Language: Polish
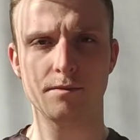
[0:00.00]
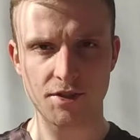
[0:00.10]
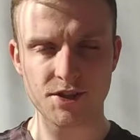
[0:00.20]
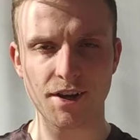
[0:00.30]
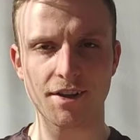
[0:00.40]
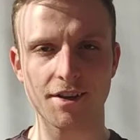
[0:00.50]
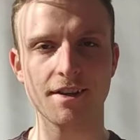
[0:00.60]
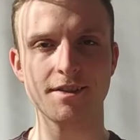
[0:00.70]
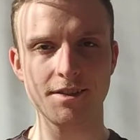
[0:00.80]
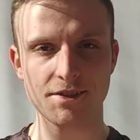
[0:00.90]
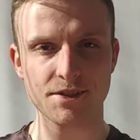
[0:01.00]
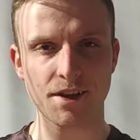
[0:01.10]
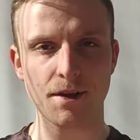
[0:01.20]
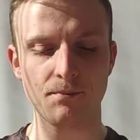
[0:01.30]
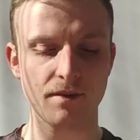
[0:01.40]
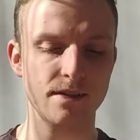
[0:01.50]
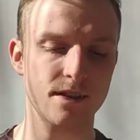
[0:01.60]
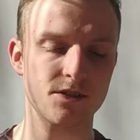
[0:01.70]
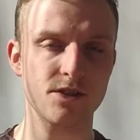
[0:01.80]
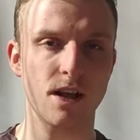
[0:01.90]
Dzisiaj klasycznie
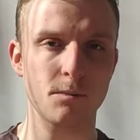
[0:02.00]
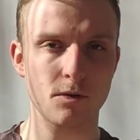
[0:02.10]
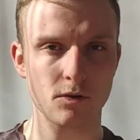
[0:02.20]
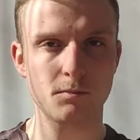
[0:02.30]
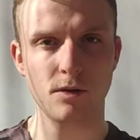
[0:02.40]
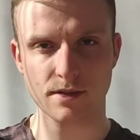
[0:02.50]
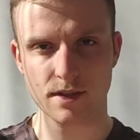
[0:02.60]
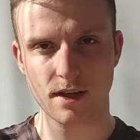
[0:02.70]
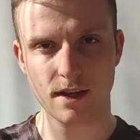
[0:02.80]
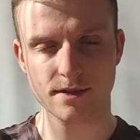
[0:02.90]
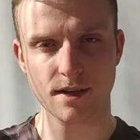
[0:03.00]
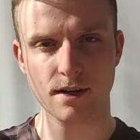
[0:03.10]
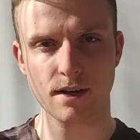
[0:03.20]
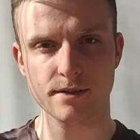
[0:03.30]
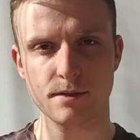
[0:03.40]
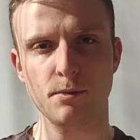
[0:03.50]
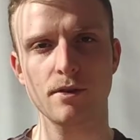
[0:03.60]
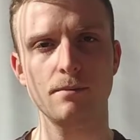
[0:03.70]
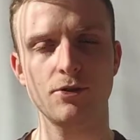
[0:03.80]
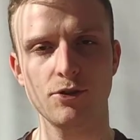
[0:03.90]
zaczynamy od polskiej ekstraklasy,
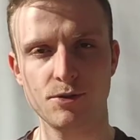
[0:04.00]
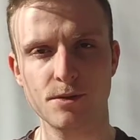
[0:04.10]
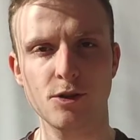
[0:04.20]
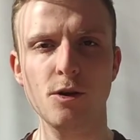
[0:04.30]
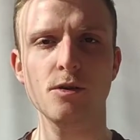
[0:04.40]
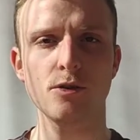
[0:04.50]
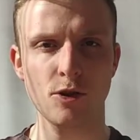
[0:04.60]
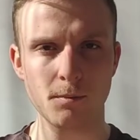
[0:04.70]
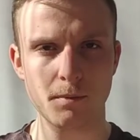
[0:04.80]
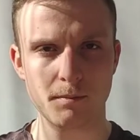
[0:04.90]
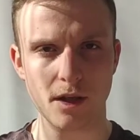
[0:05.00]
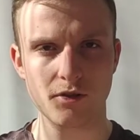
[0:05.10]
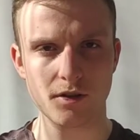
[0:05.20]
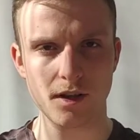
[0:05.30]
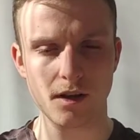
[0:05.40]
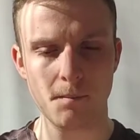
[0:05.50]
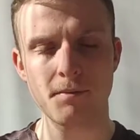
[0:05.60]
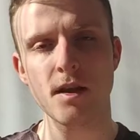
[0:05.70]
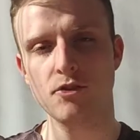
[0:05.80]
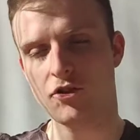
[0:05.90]
potem przechodzimy do top 5 lig.
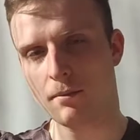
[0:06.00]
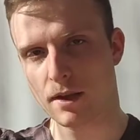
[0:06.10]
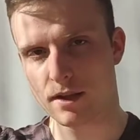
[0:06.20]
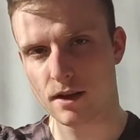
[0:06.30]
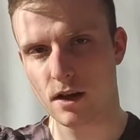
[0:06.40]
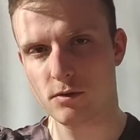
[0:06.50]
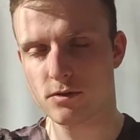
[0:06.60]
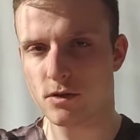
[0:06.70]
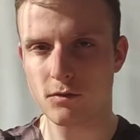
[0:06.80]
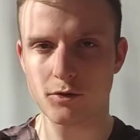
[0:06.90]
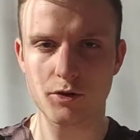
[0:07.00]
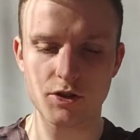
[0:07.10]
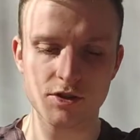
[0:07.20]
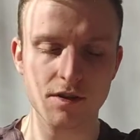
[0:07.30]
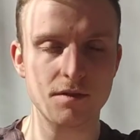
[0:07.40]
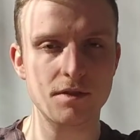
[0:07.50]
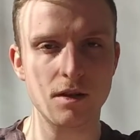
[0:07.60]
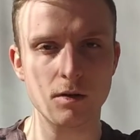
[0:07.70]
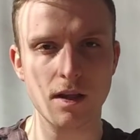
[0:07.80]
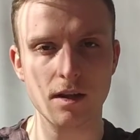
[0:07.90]
Dzisiaj materiał znowu troszeczkę w
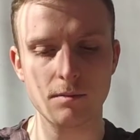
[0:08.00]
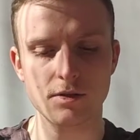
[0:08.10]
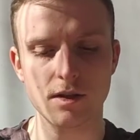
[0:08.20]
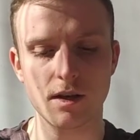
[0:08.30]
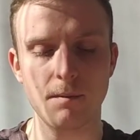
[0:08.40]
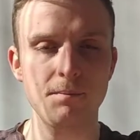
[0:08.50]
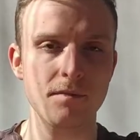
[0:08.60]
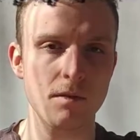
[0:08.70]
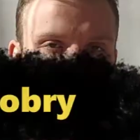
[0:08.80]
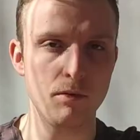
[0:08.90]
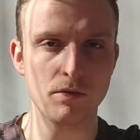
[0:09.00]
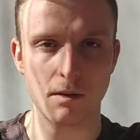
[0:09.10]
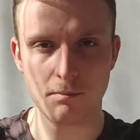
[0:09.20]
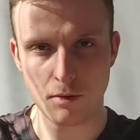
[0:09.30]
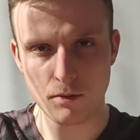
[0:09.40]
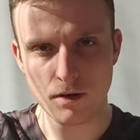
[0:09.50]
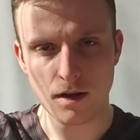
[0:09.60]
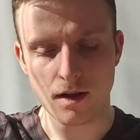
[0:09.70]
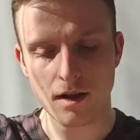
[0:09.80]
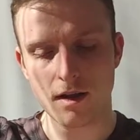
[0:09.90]
stylu takim, że pół na pół,